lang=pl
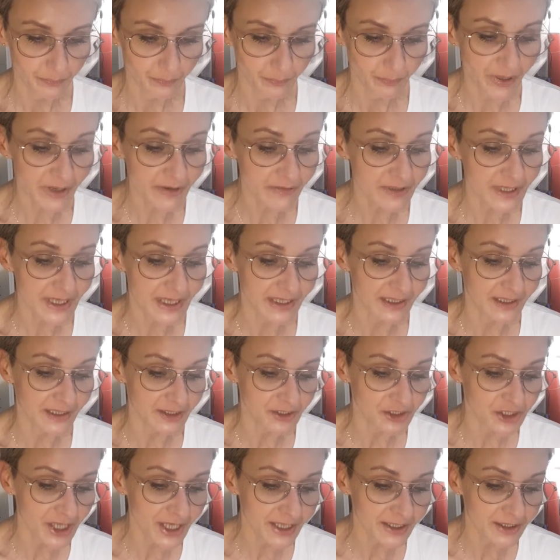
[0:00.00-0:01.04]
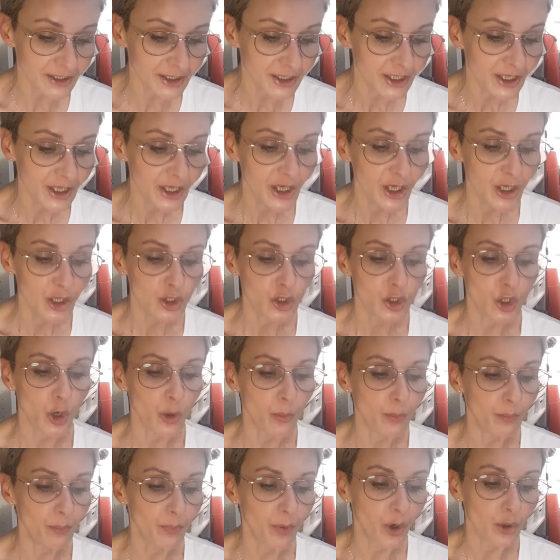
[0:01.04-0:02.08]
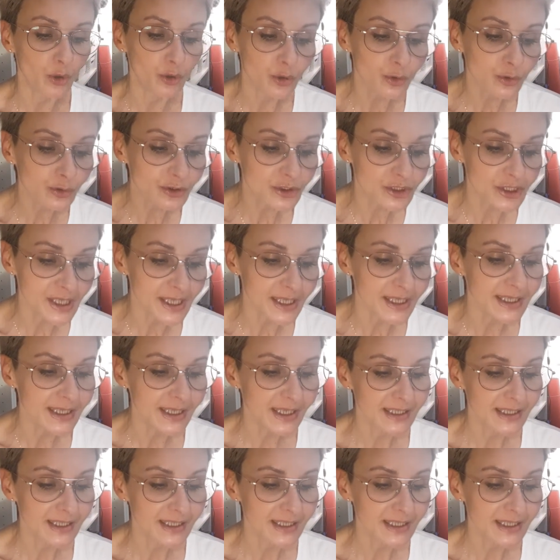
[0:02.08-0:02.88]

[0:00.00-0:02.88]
Pewnej jesieni to pojutrze